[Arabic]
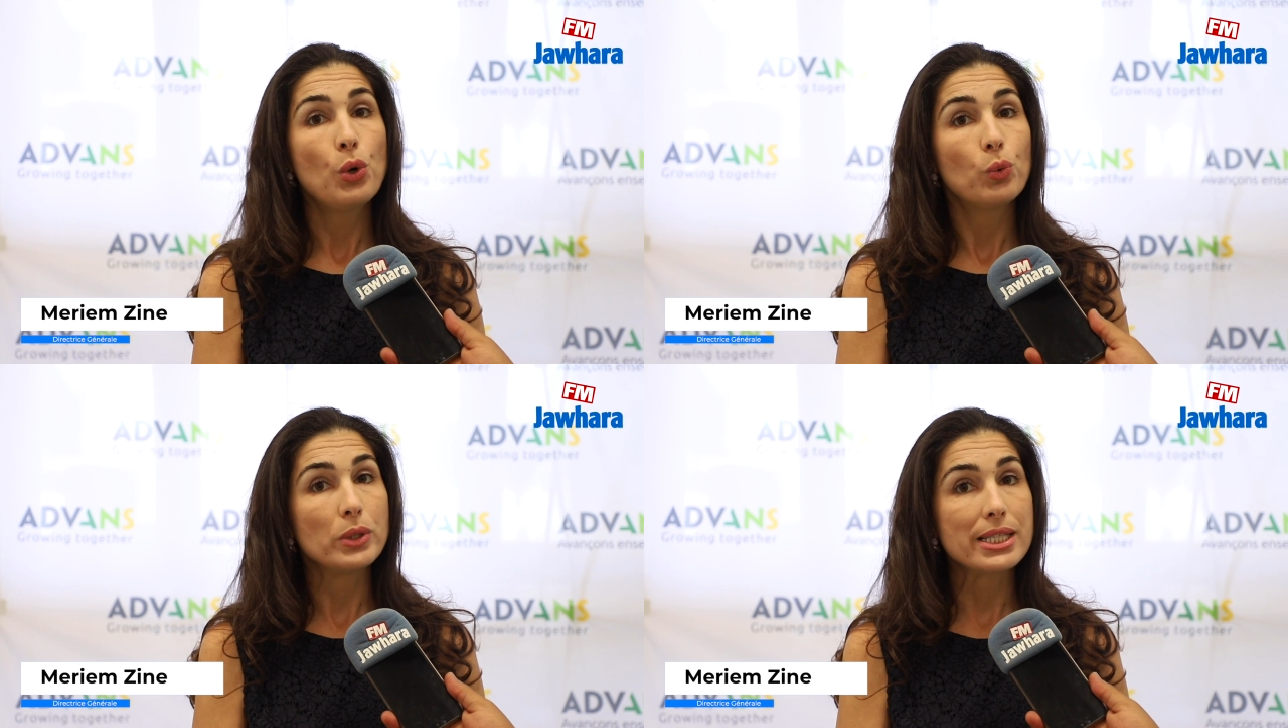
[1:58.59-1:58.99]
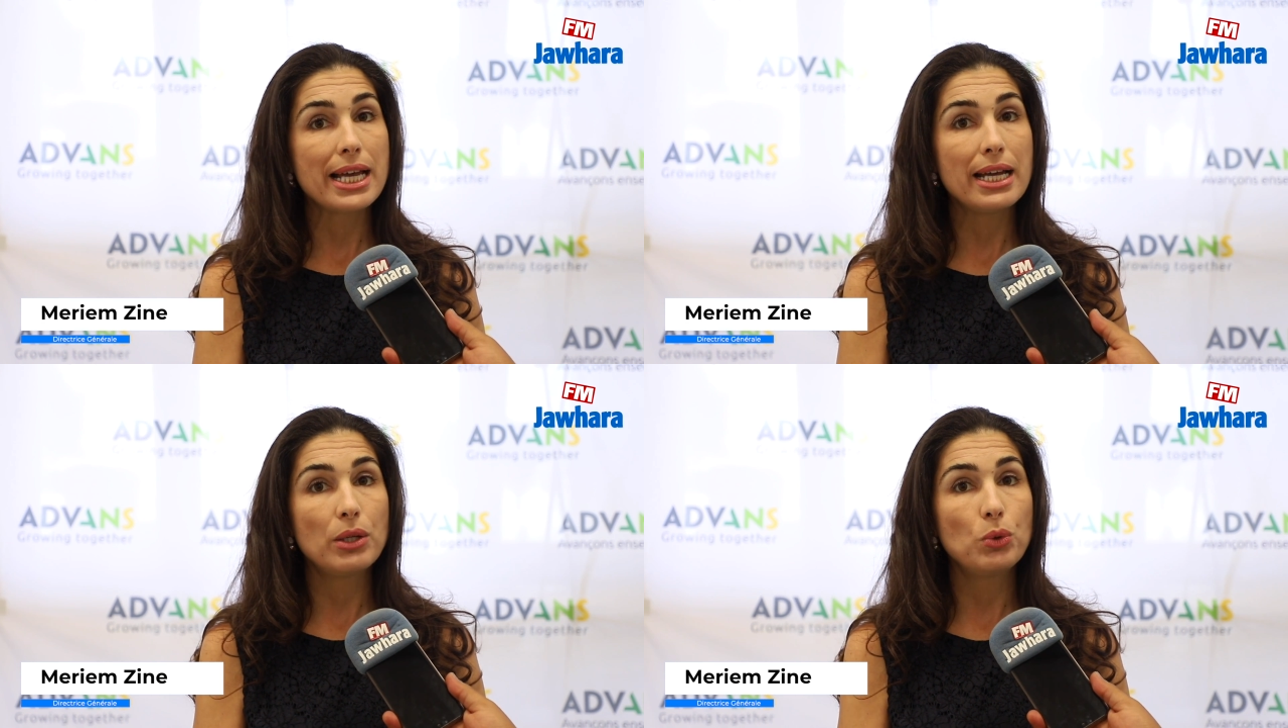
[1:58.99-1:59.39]

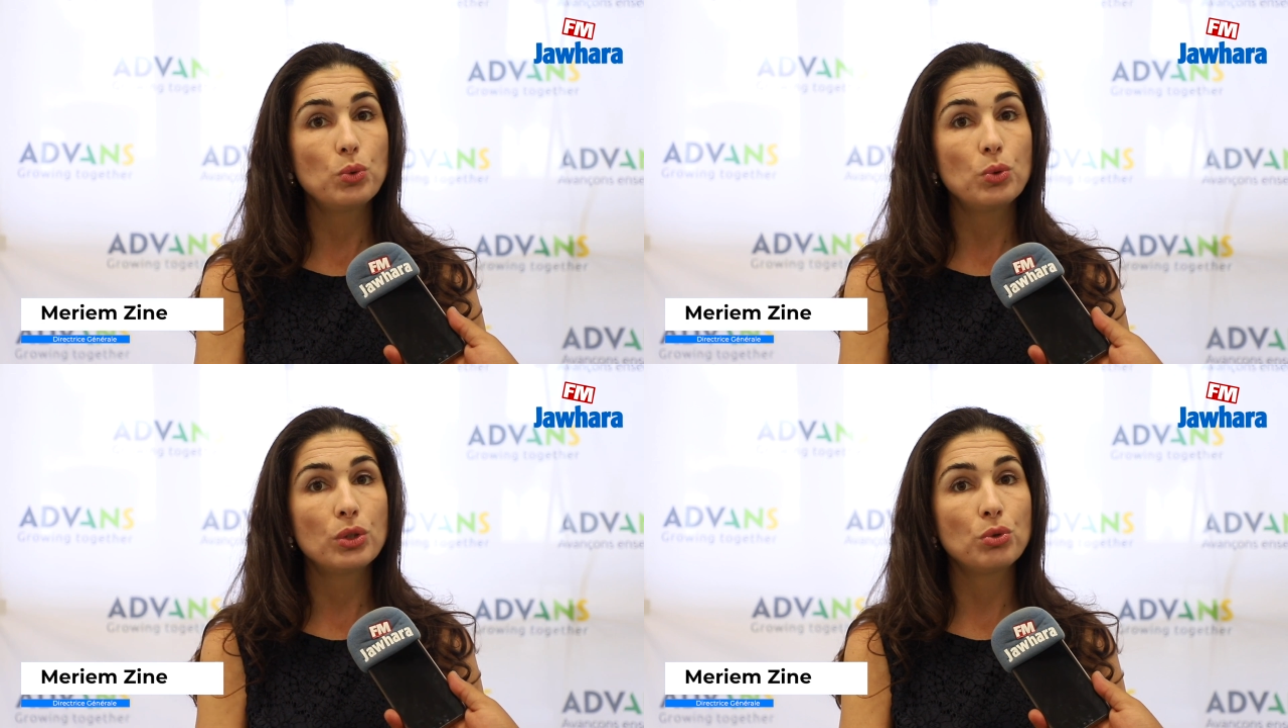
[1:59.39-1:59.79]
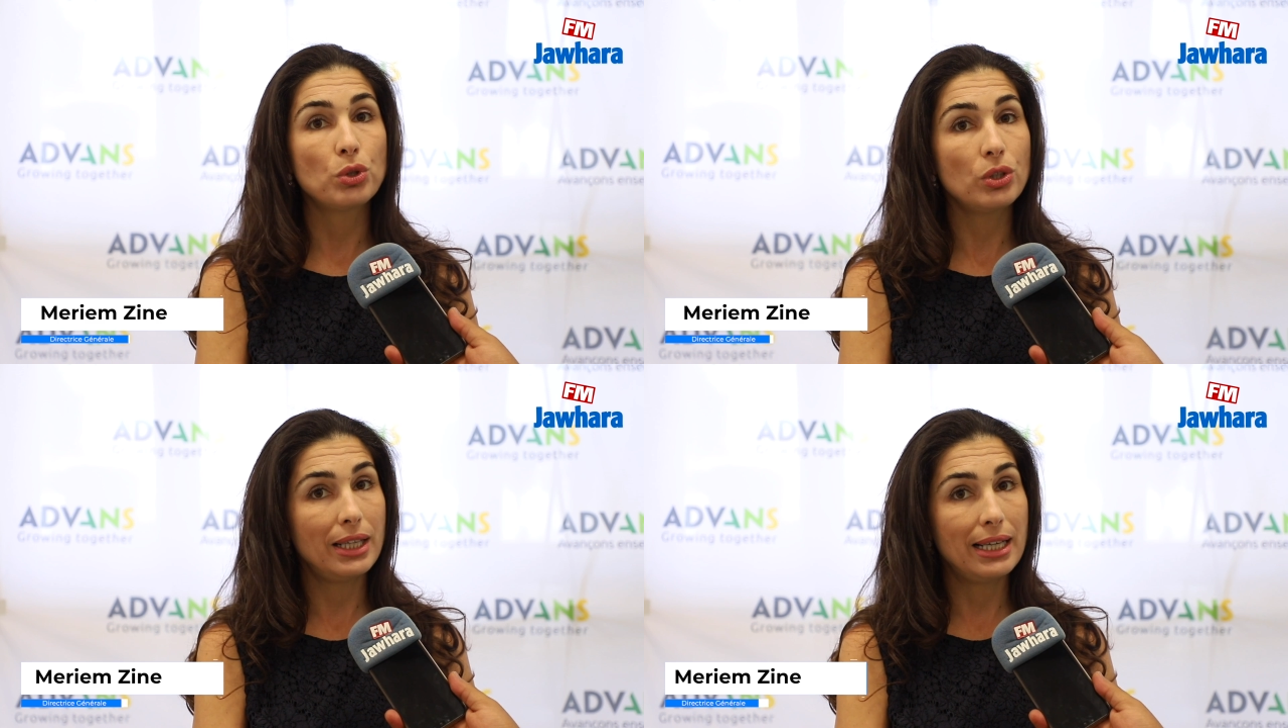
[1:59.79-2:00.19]
ونسهلوا
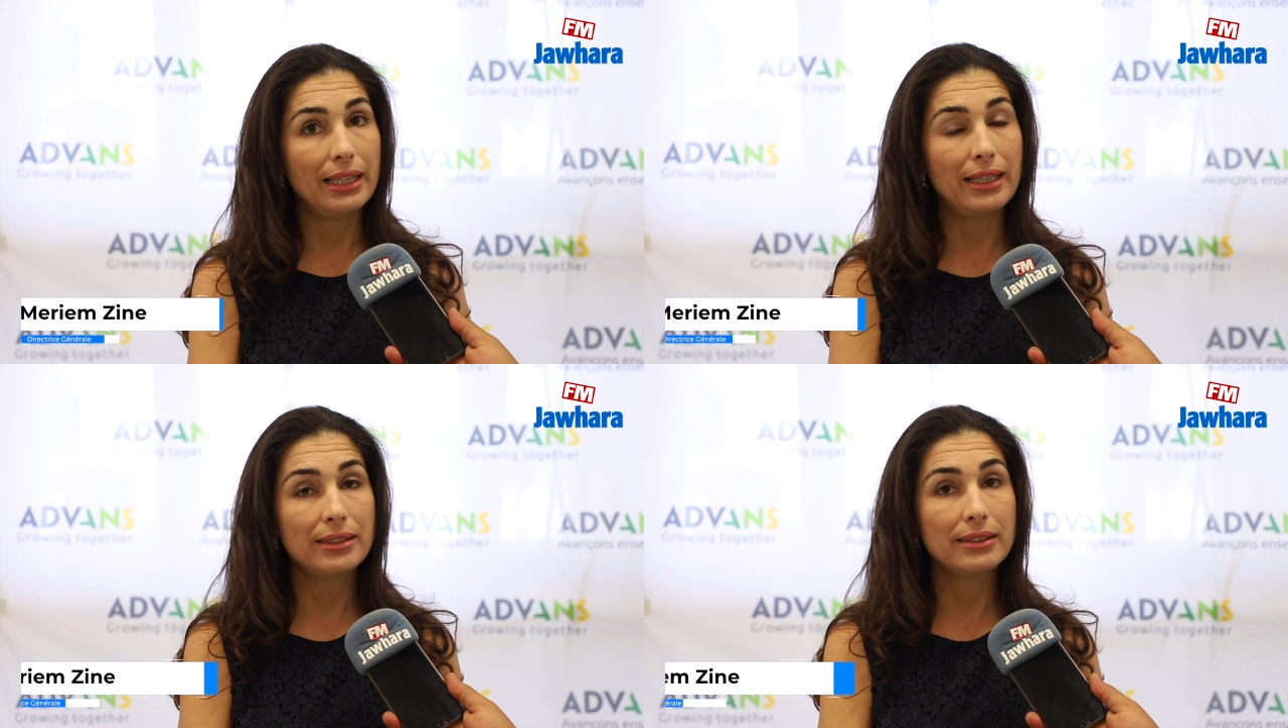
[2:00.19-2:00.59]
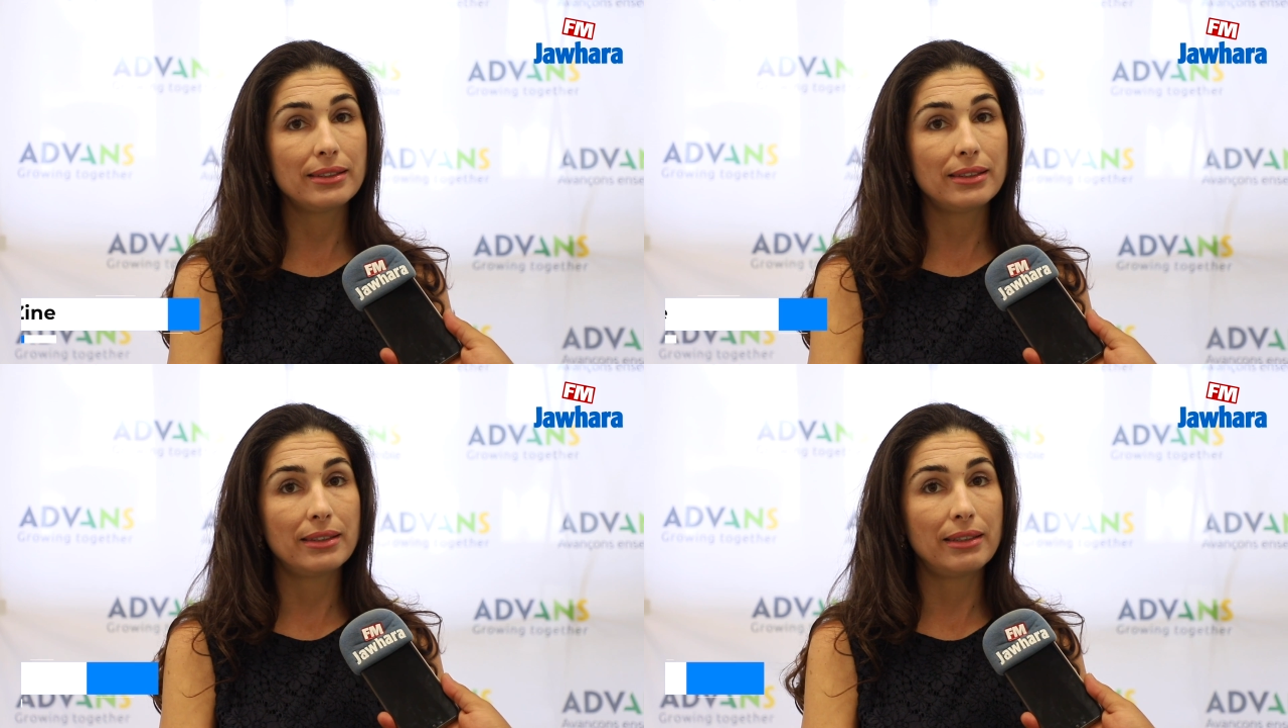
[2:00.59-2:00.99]
طرق
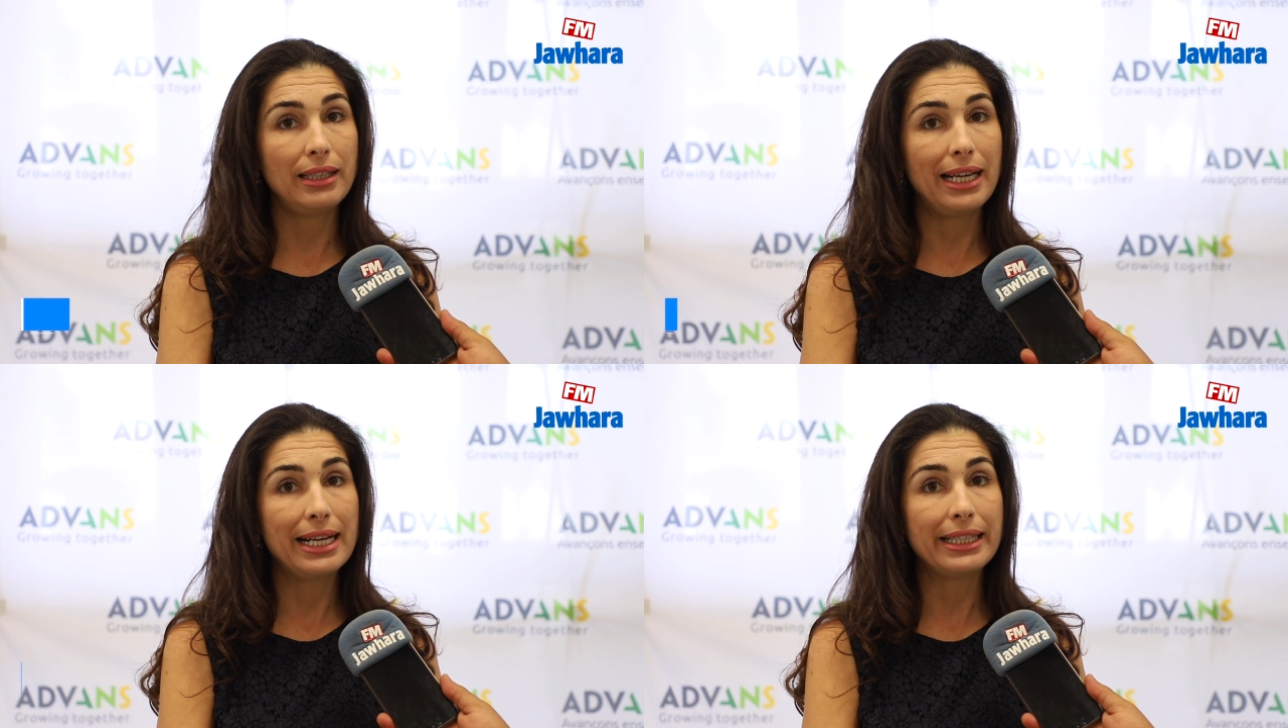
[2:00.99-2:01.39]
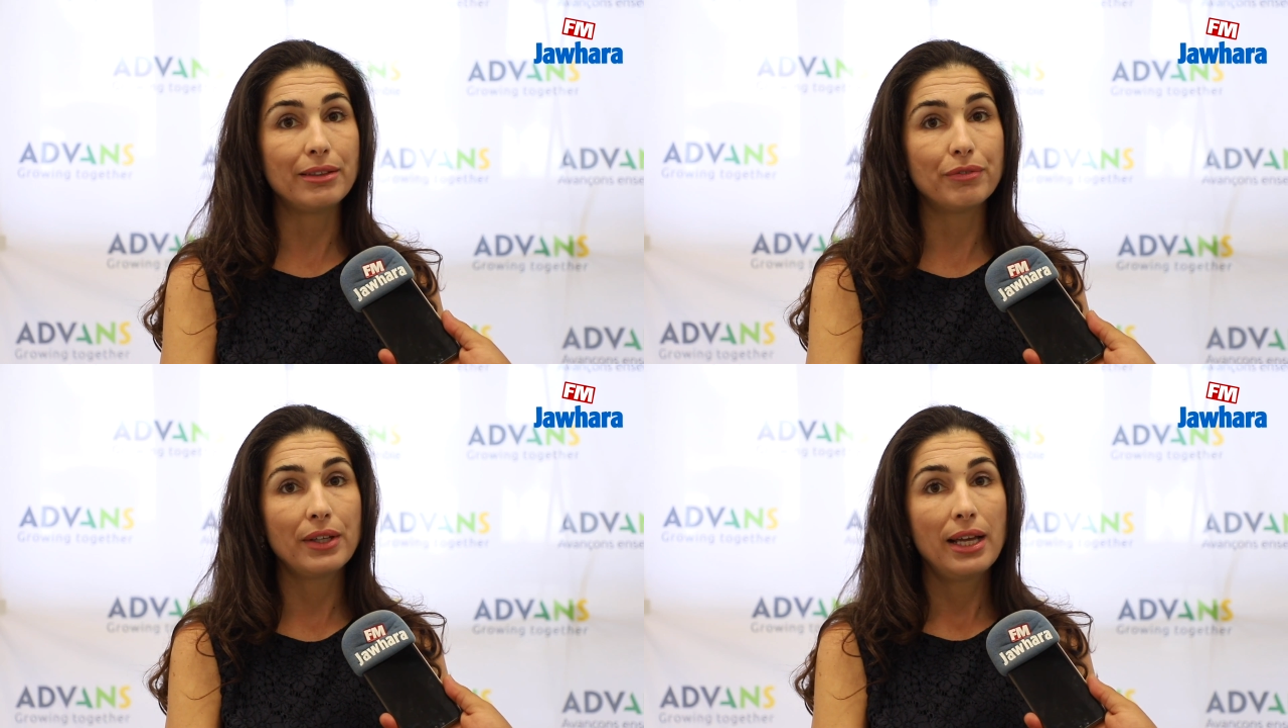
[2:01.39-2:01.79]
الخلاص آه،
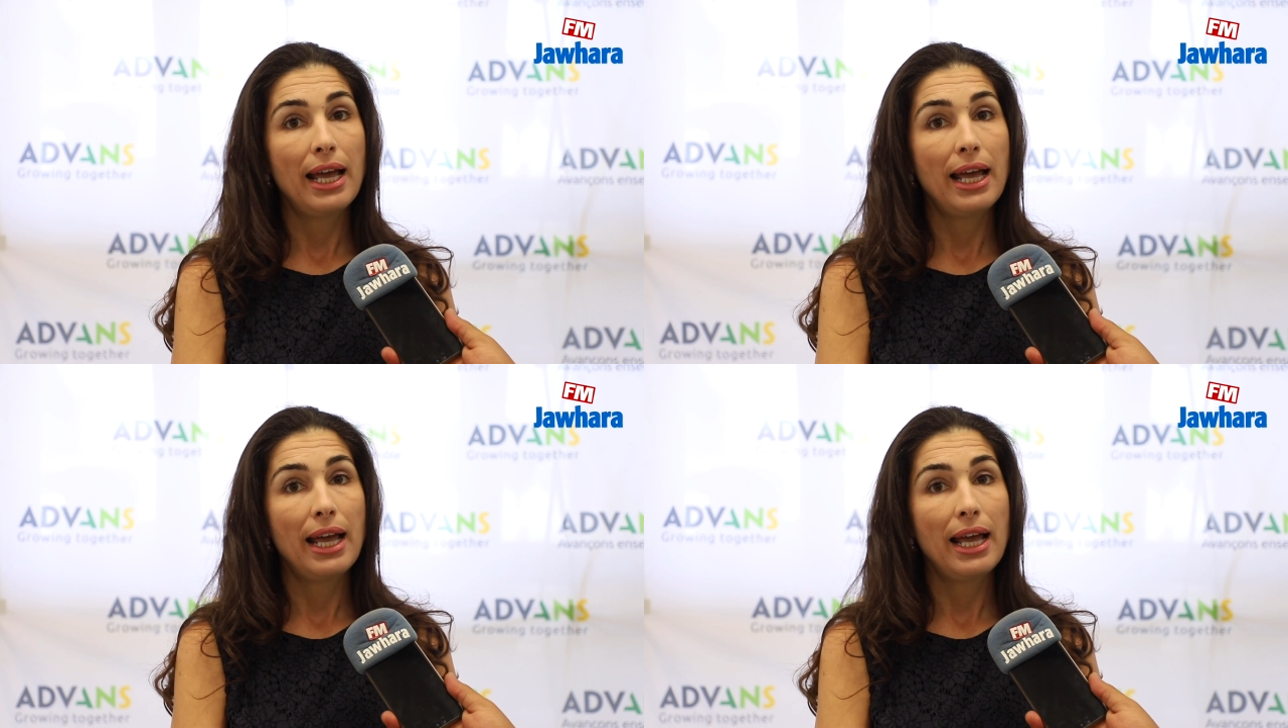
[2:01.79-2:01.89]
للحريف